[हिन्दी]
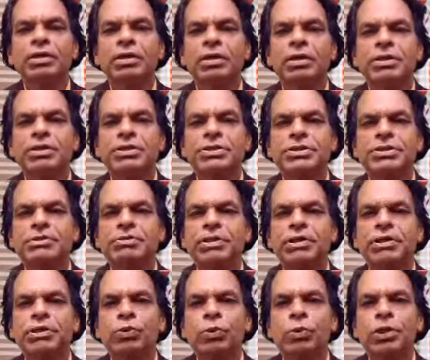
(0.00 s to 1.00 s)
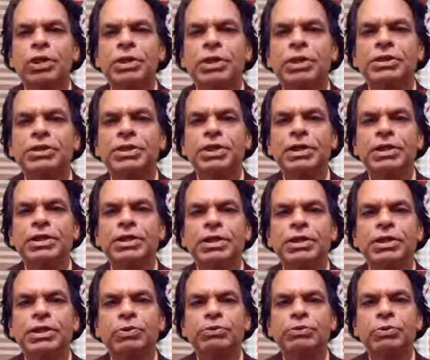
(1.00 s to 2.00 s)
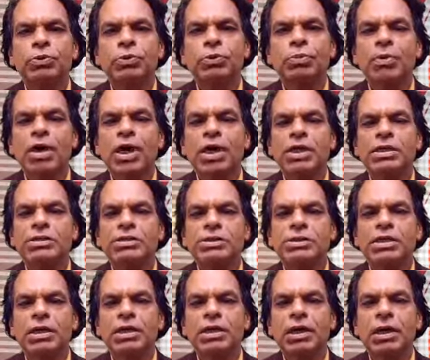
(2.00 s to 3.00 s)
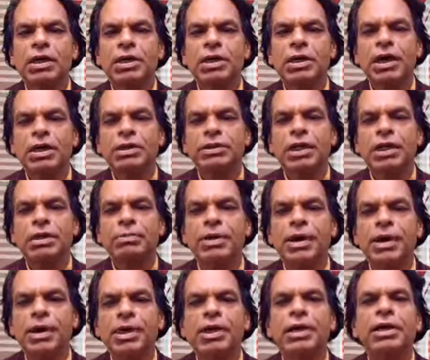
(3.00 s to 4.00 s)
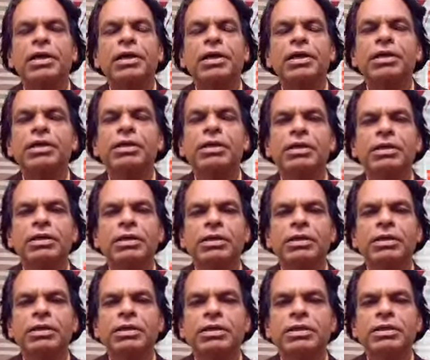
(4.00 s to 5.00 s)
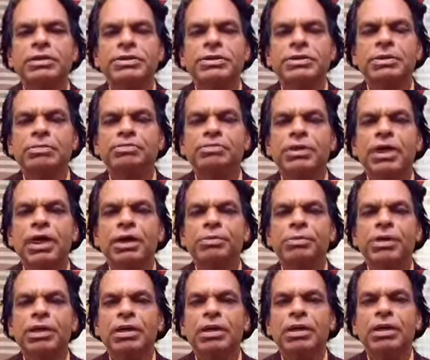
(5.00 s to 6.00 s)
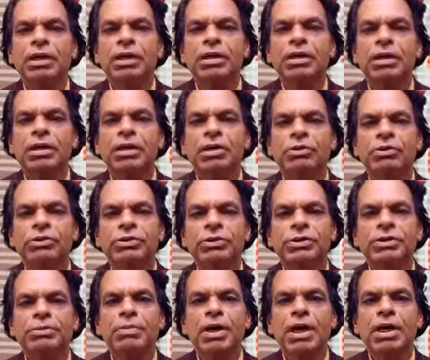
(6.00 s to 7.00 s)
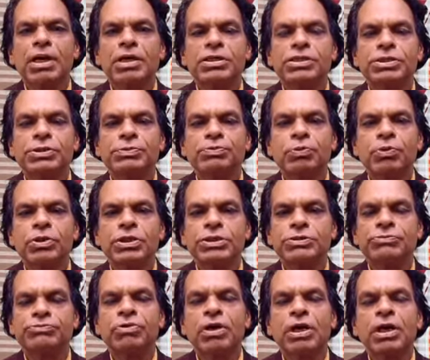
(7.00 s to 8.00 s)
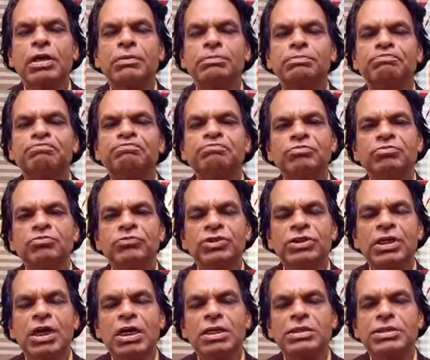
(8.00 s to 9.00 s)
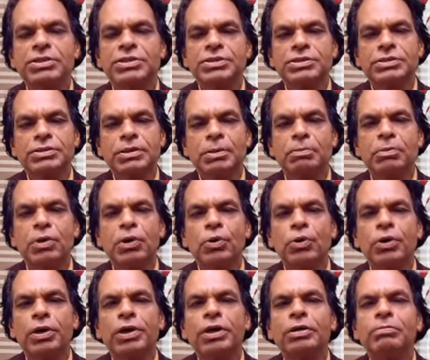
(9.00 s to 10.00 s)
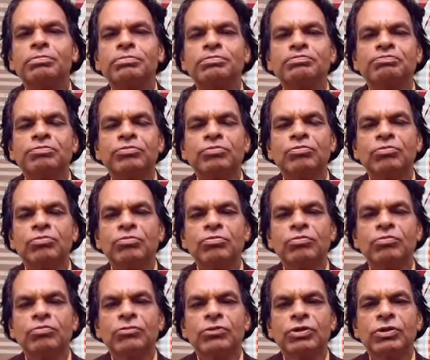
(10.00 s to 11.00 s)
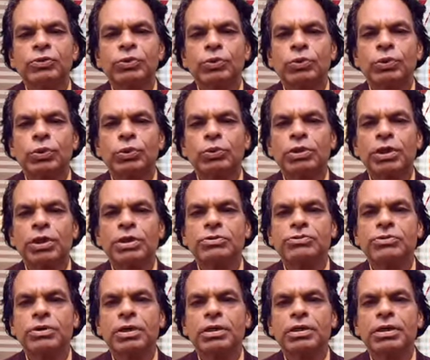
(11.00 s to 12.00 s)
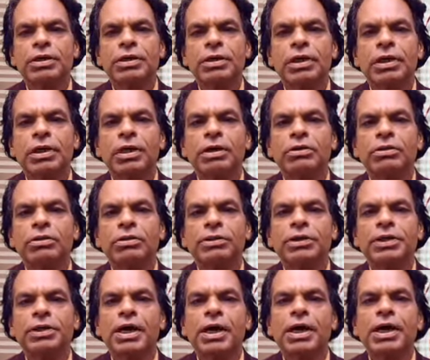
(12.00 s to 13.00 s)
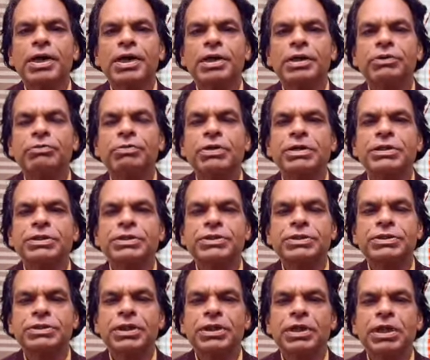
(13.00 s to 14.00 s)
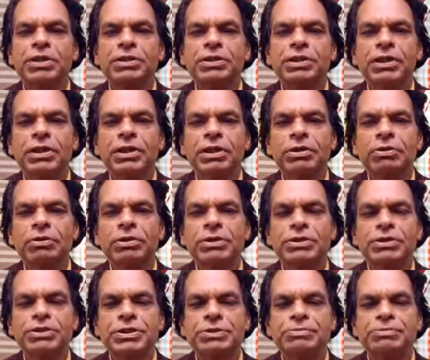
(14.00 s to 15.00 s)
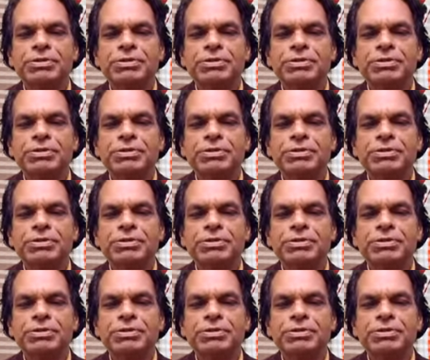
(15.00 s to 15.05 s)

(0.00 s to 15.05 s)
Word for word: ड्रग्स सेवन को लेकर दिए एक इंटरव्यू को महाराष्ट्र सरकार ने आधार बनाया है इस सप्ताह में कंगना राणावत की महाराष्ट्र पुलिस द्वारा जाँच संभव है सूत्रों के अनुसार कंगना रनौत ने कहा है कि वह किसी से डरती नहीं और किसी